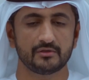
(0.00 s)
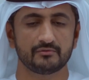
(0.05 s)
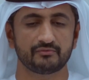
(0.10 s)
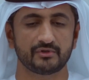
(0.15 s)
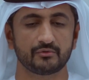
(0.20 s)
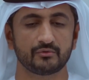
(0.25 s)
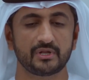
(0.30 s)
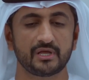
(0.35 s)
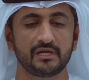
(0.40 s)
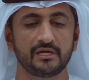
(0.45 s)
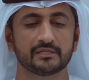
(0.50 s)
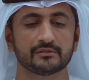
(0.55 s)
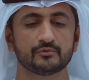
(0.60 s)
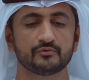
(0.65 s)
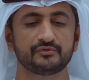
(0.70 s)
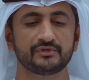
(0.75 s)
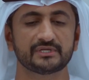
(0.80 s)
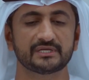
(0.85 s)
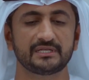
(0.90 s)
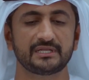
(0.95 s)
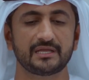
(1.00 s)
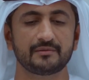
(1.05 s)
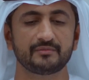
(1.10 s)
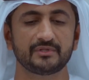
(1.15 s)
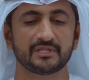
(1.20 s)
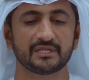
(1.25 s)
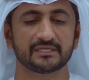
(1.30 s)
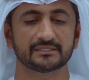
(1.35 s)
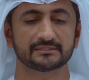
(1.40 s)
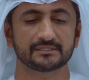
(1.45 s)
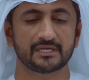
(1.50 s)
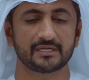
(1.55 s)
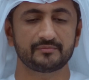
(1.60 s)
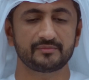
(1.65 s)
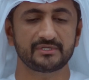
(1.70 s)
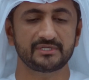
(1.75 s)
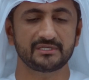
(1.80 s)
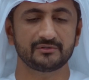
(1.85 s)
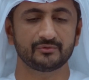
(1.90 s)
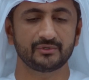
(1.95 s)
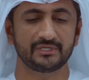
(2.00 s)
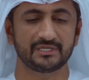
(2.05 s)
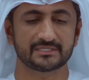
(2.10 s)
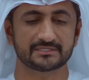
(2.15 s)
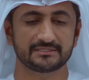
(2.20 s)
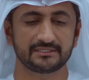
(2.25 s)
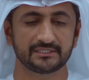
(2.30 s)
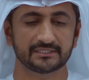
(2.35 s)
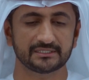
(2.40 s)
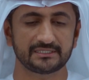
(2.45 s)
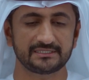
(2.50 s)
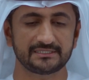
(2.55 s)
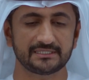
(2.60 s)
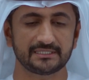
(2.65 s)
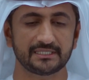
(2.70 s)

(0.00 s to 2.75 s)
فيلاحظ في كلام الخطابي والأزنيقي